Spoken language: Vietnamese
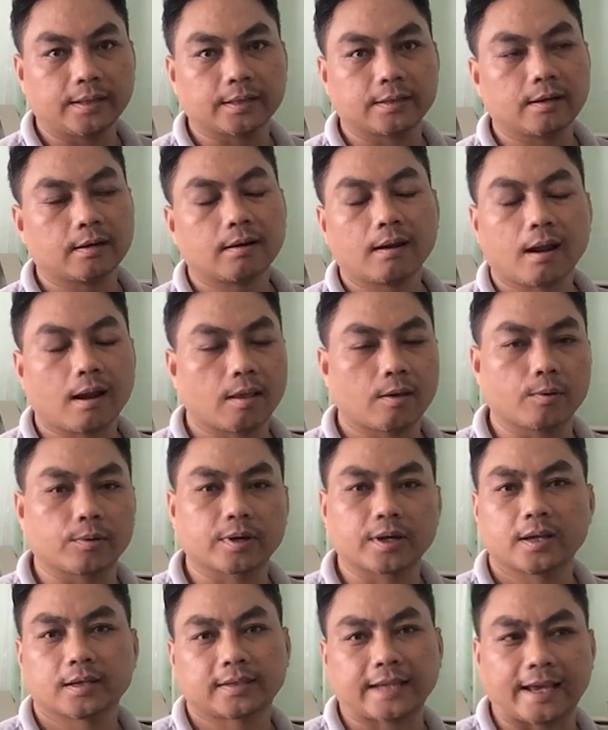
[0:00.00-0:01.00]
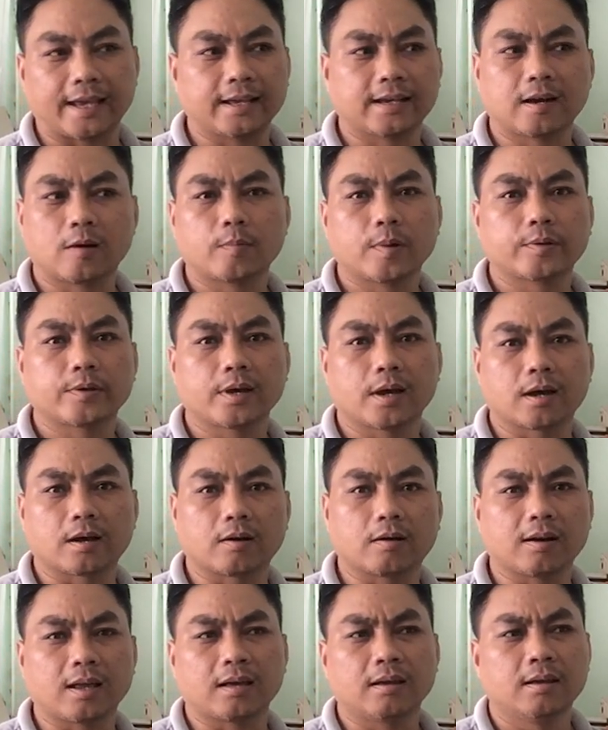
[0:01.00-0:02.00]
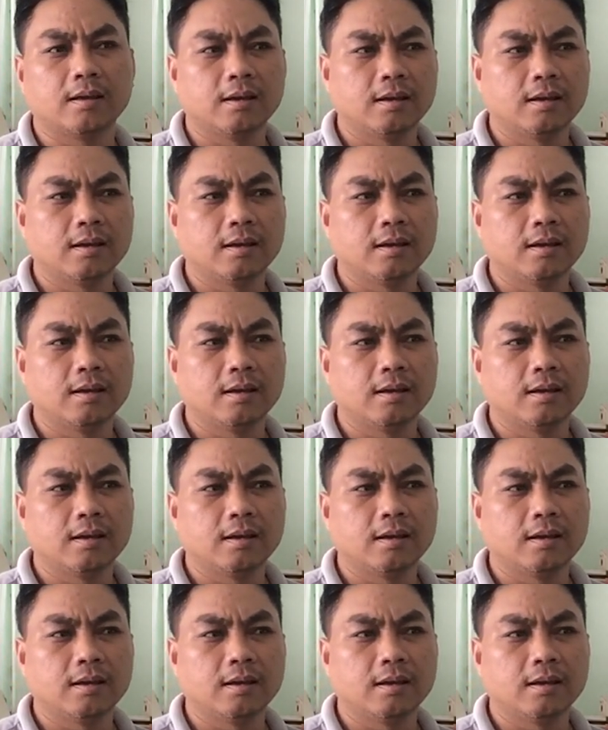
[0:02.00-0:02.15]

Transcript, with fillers: thì rất là ok, chạy không bao giờ gọi là